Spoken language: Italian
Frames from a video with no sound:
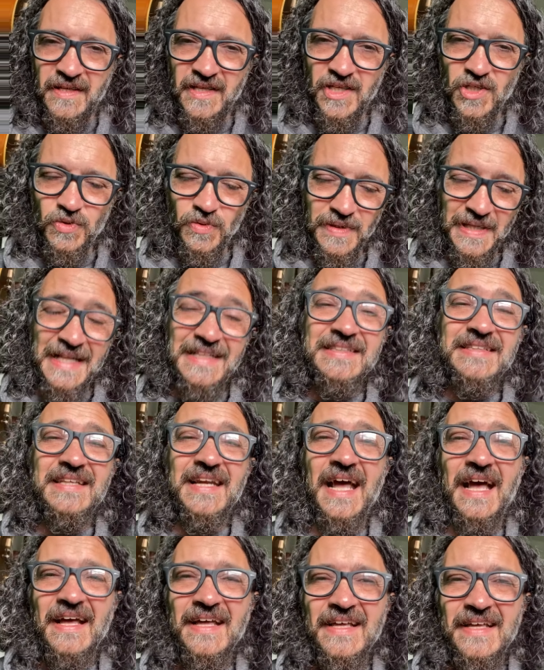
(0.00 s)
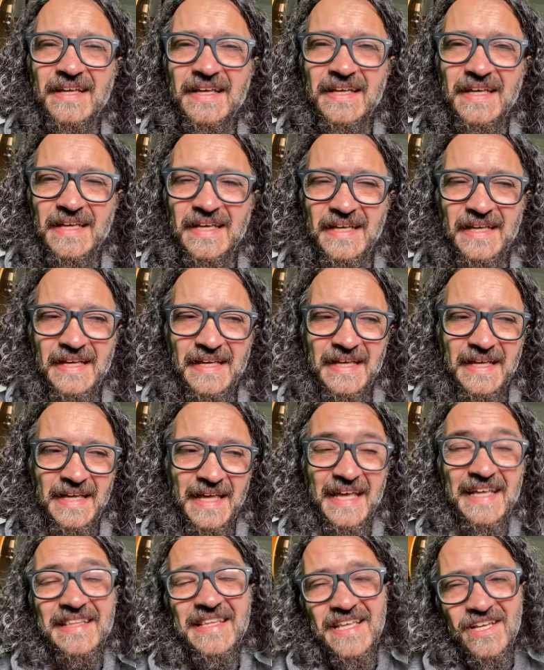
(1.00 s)
in un'altra eh,
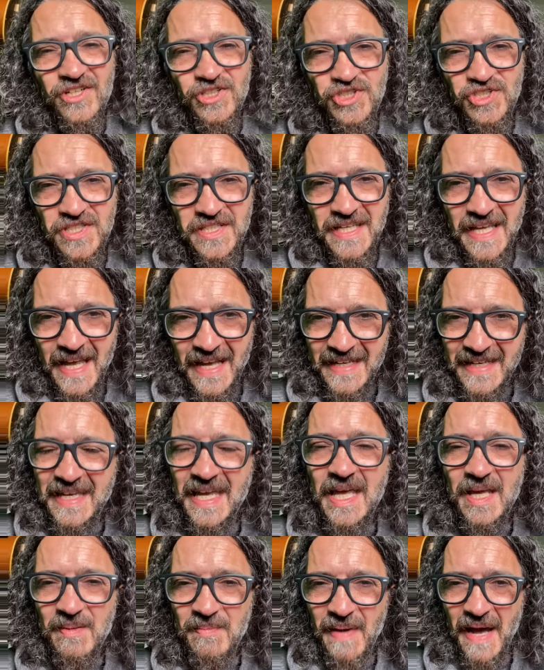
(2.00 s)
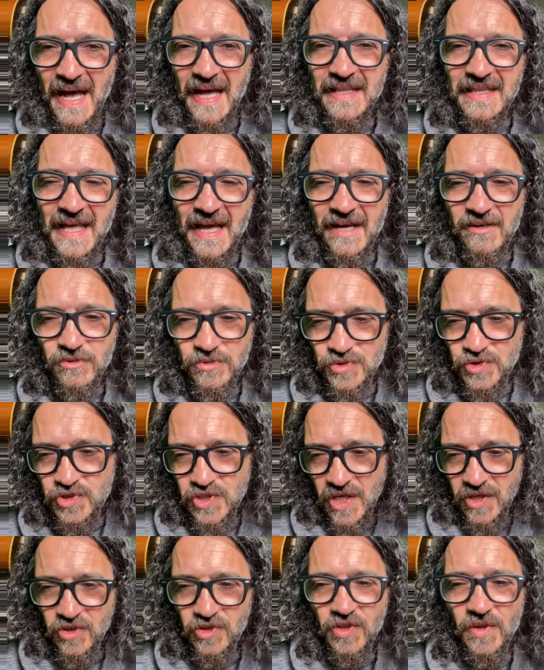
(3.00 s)
energia che emana un
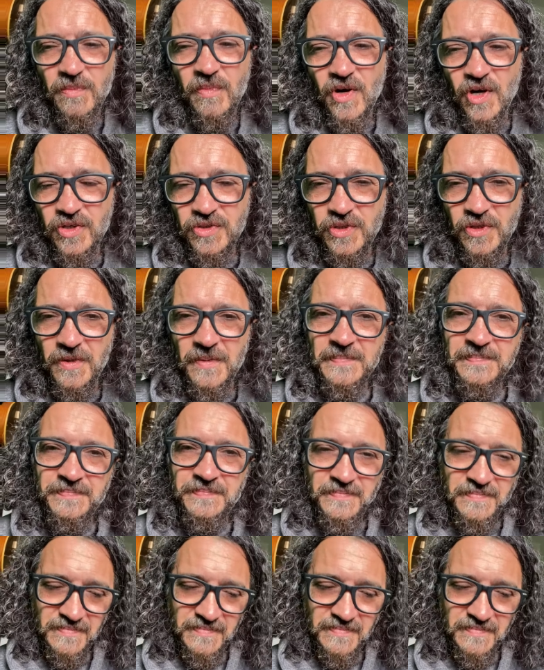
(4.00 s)
certo modo